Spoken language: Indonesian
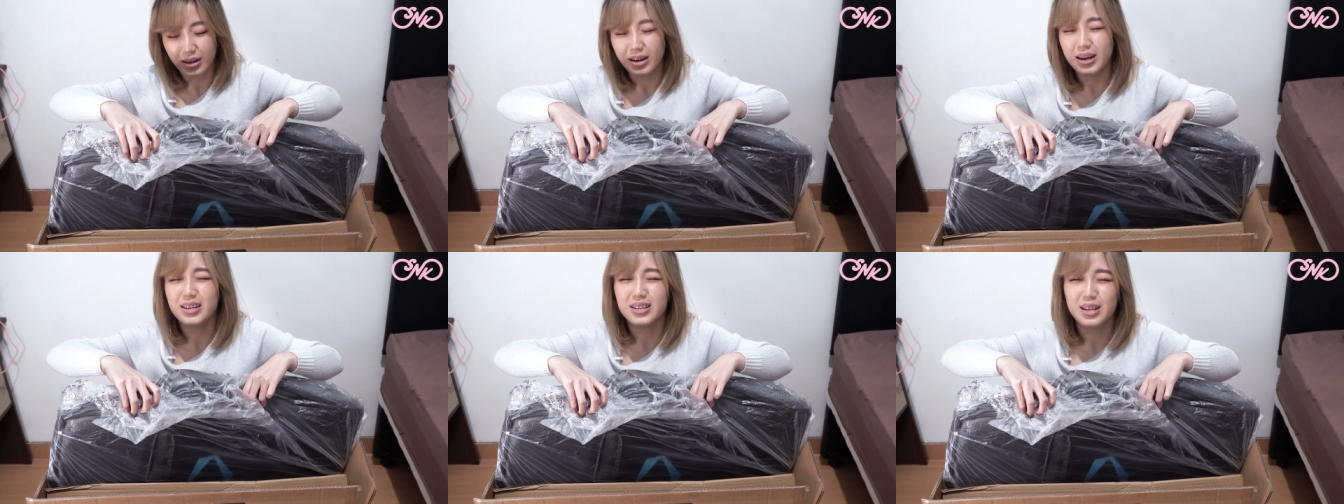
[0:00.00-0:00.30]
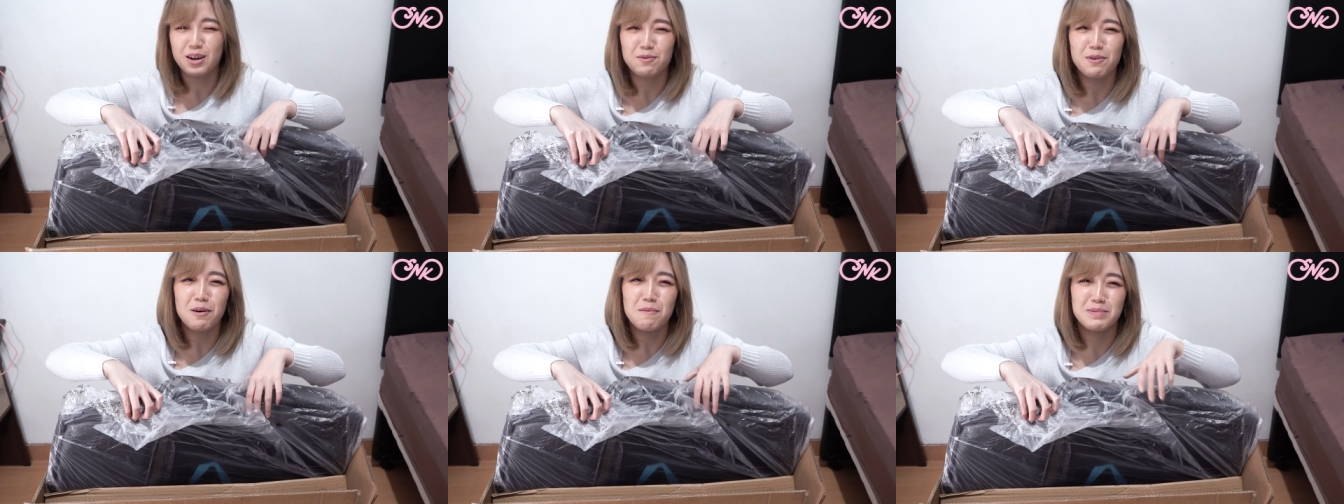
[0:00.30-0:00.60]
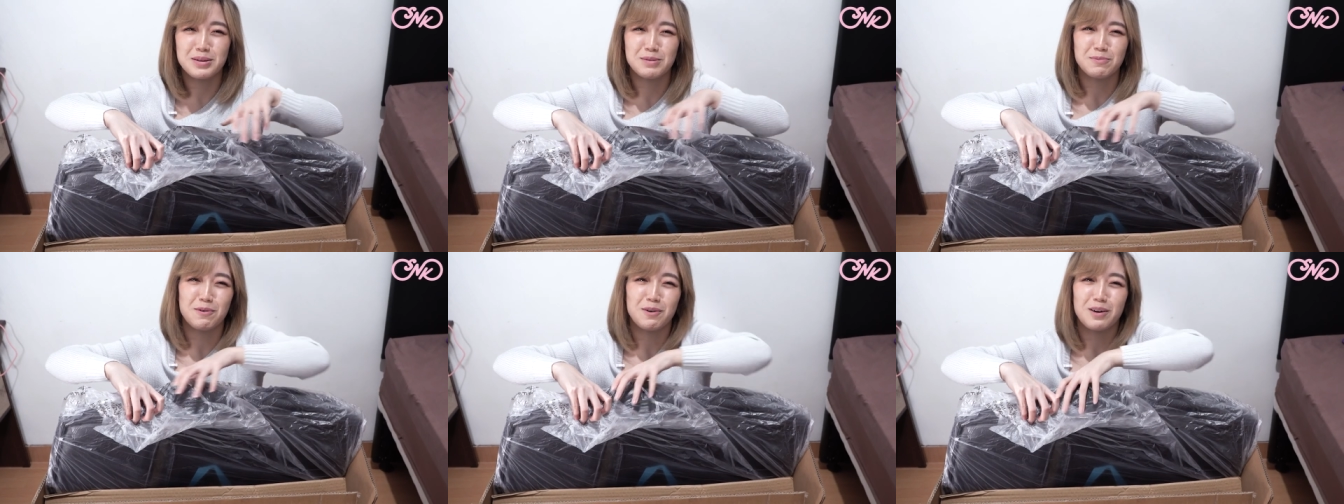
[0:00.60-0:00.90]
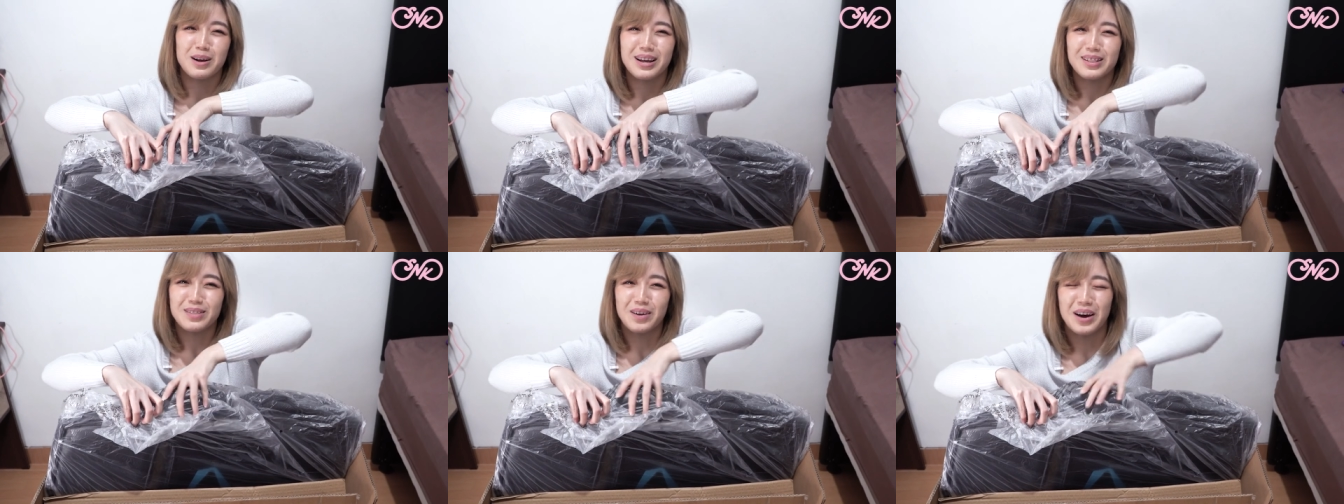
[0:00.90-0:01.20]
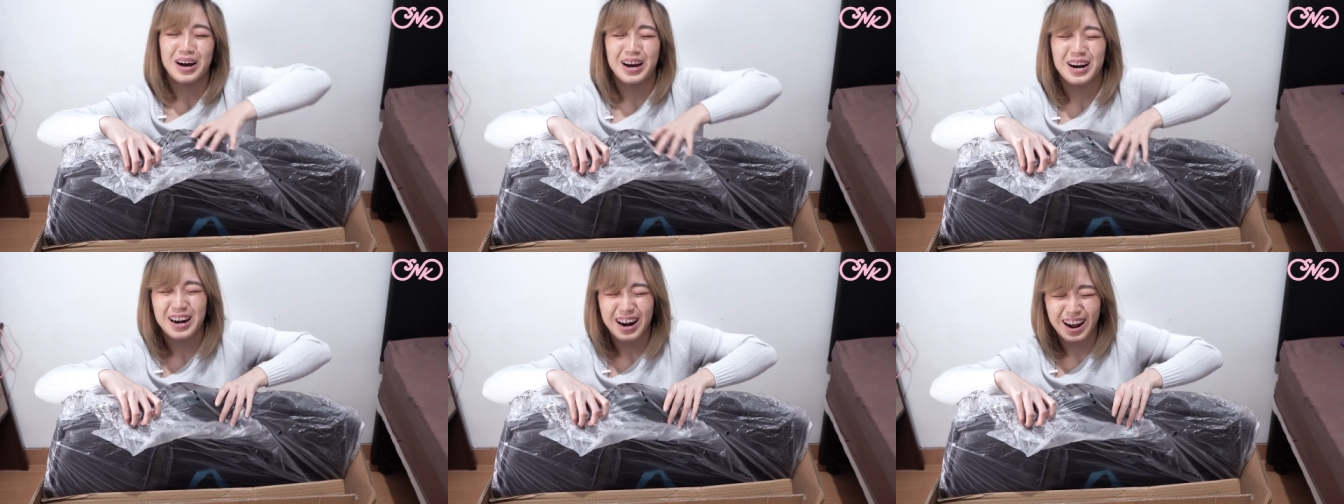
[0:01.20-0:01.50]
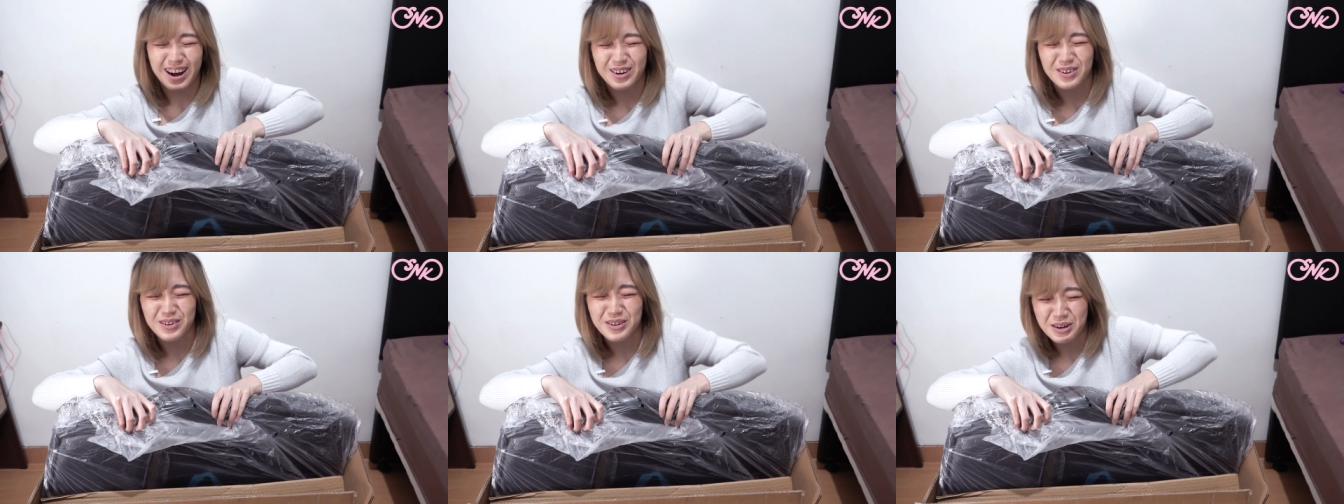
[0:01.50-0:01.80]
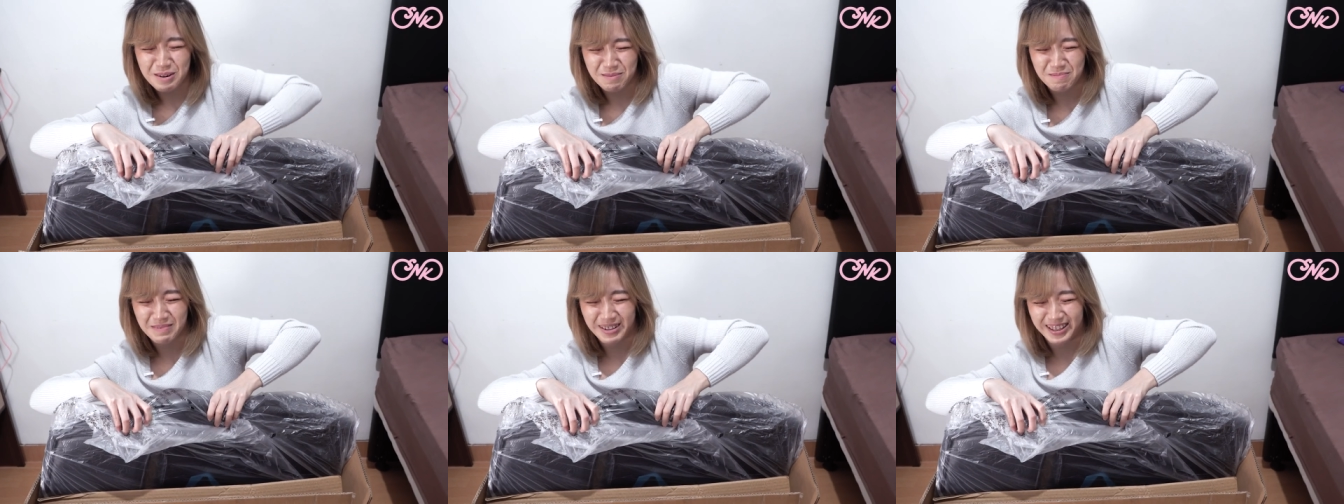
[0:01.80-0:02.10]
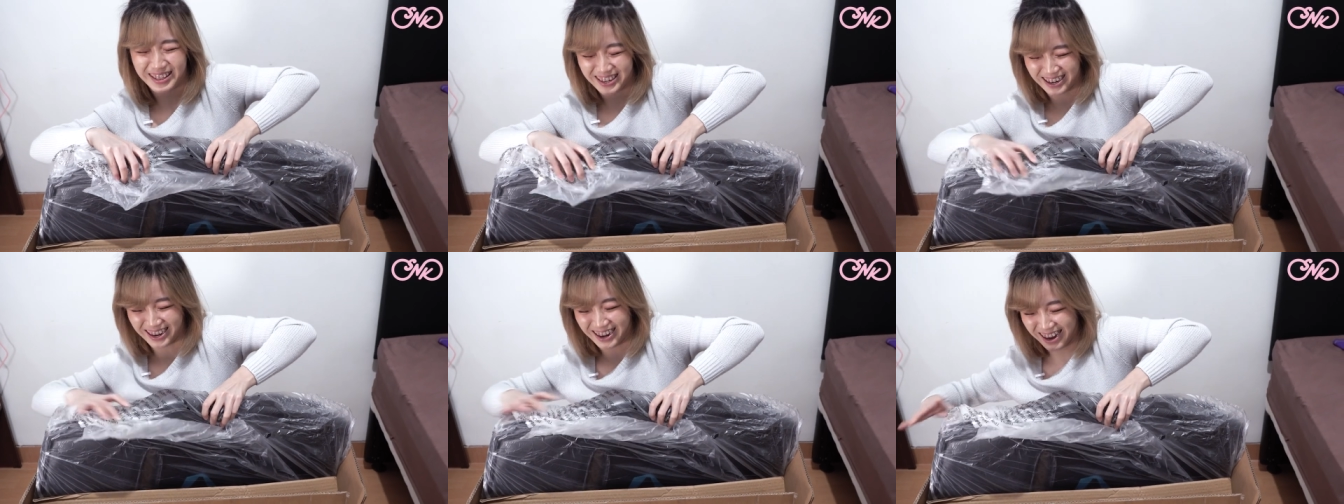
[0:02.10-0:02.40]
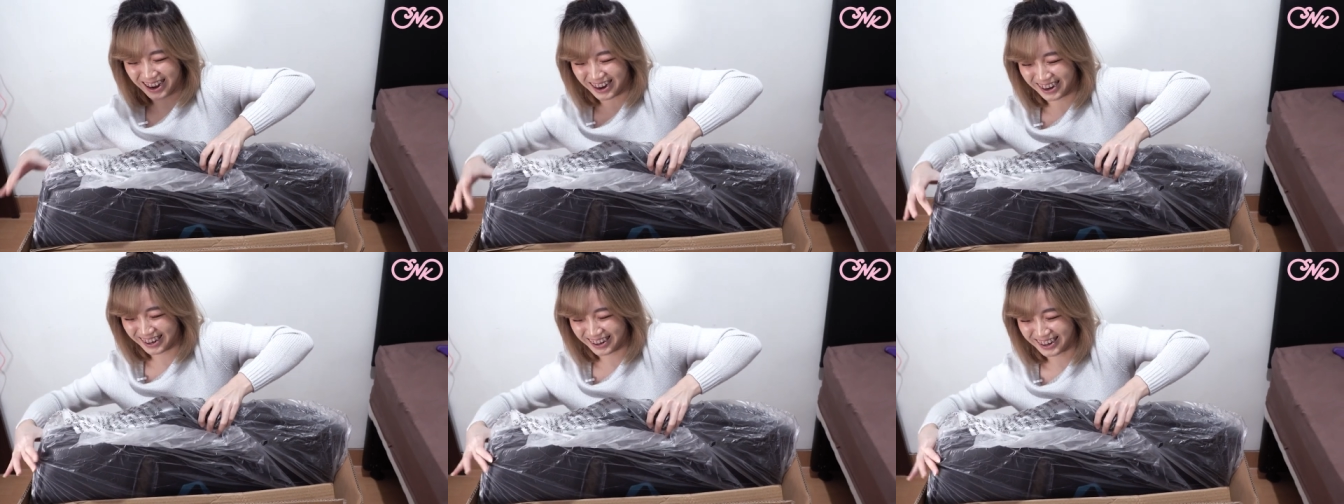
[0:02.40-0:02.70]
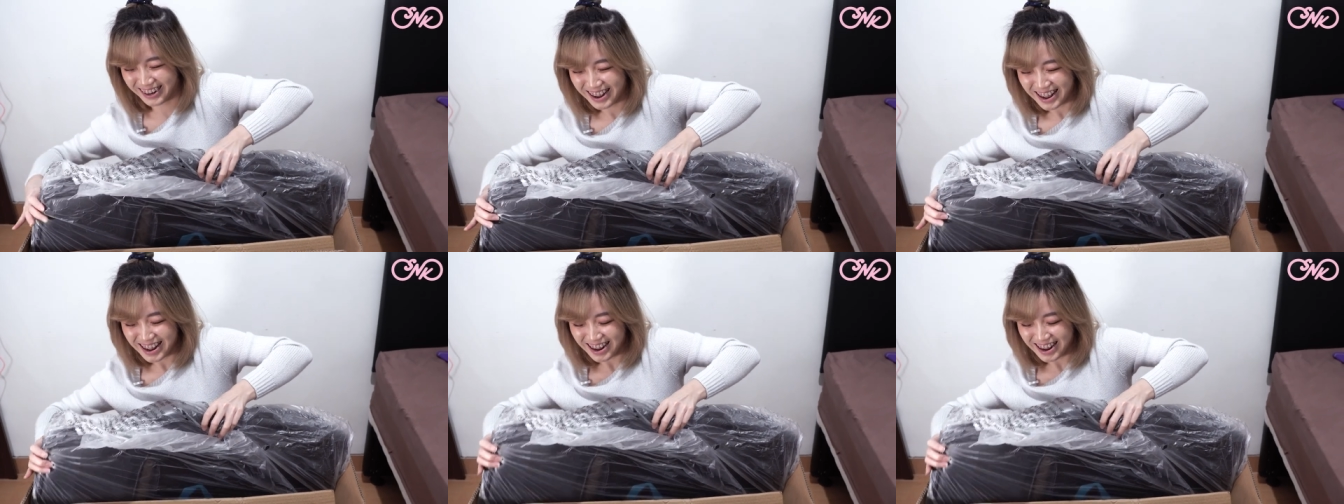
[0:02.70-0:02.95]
guys aku habis workout tangan aku gemeteran